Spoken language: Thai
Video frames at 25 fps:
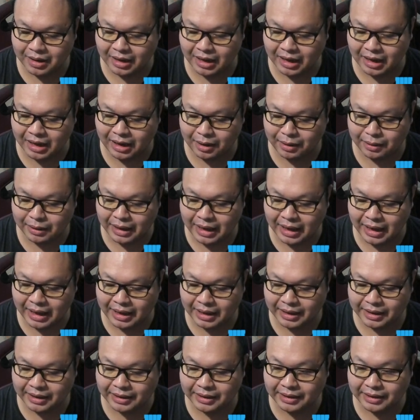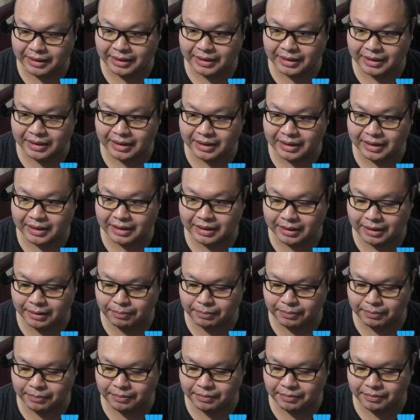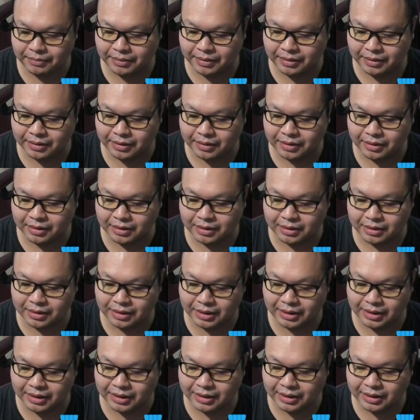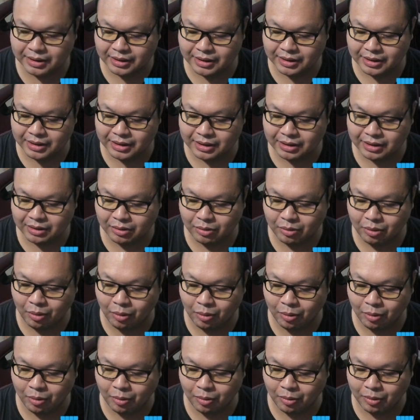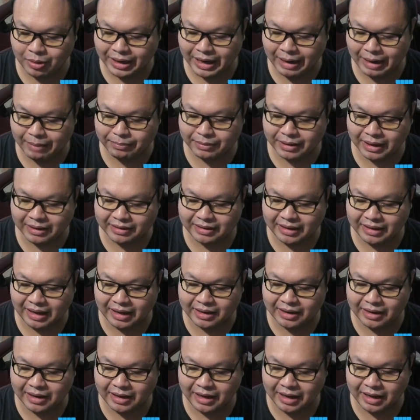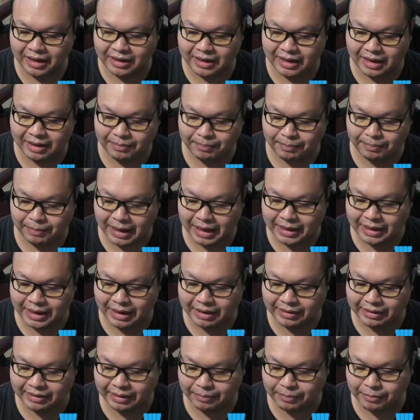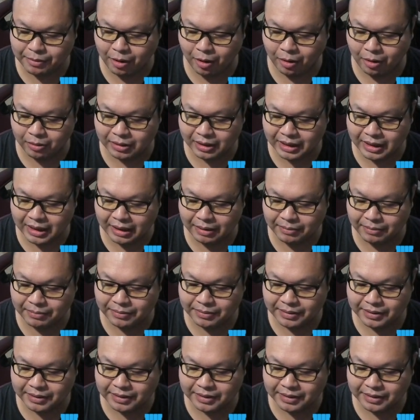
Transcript: เอาละฮึบเอ้ยโอ้โหเข็มจัดๆเลยนะเนี่ยไป 20 กล่องแล้วนะครับ